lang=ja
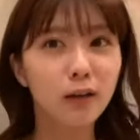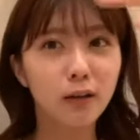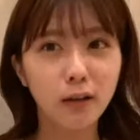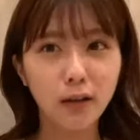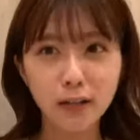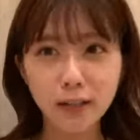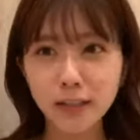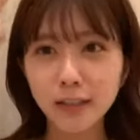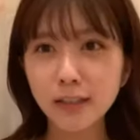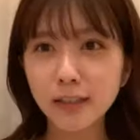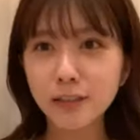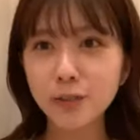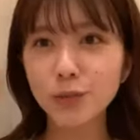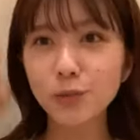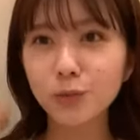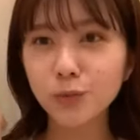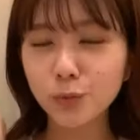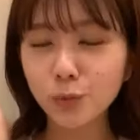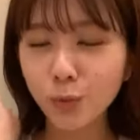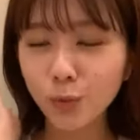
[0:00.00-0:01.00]
アリーナ
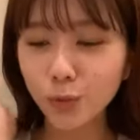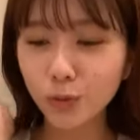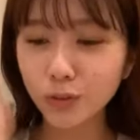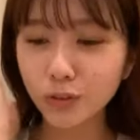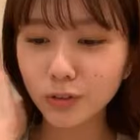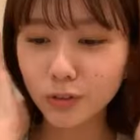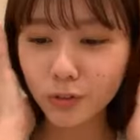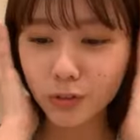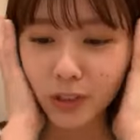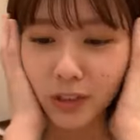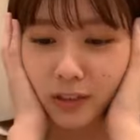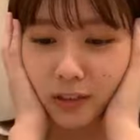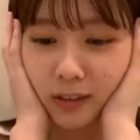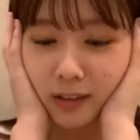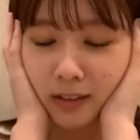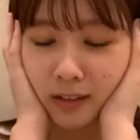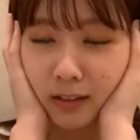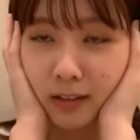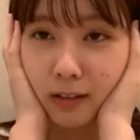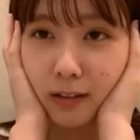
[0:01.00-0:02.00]
中のコールを聞
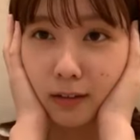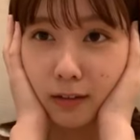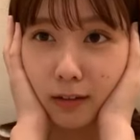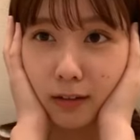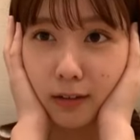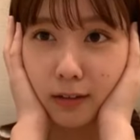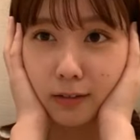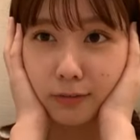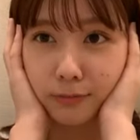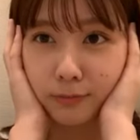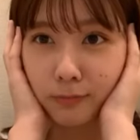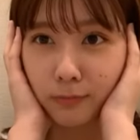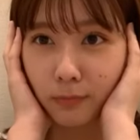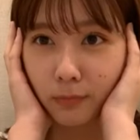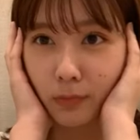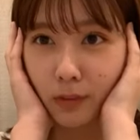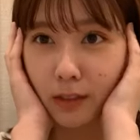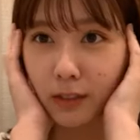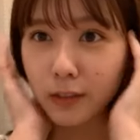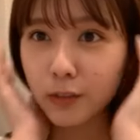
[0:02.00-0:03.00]
きながら
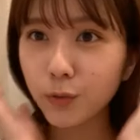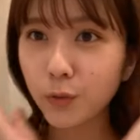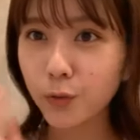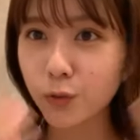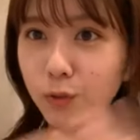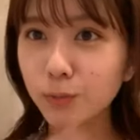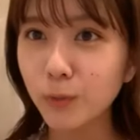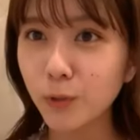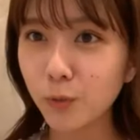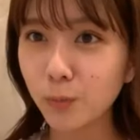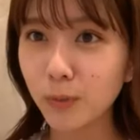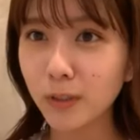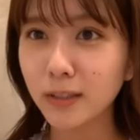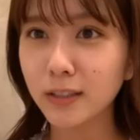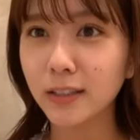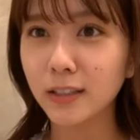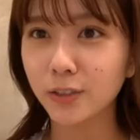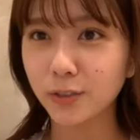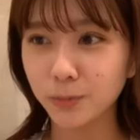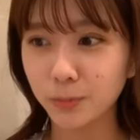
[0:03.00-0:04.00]
1曲目を待っ
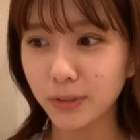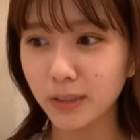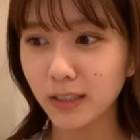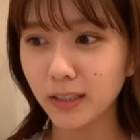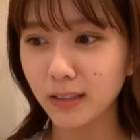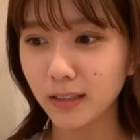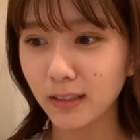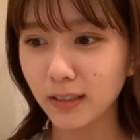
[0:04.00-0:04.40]
てるみたい